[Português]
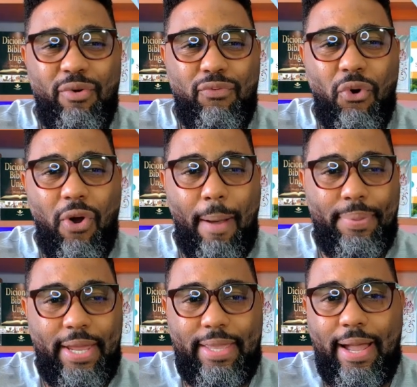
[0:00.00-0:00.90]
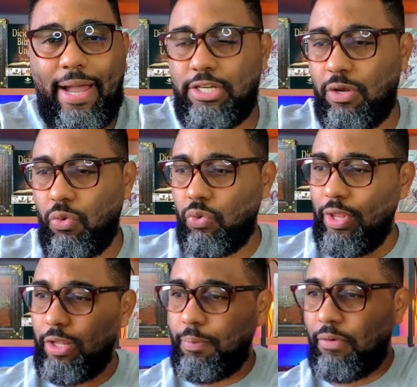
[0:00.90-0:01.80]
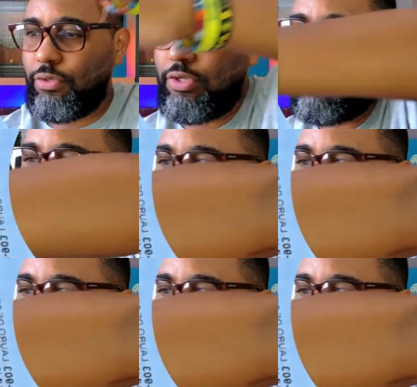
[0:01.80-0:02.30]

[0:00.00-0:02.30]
Eu vou abrir aqui a caixa com cuidado para vocês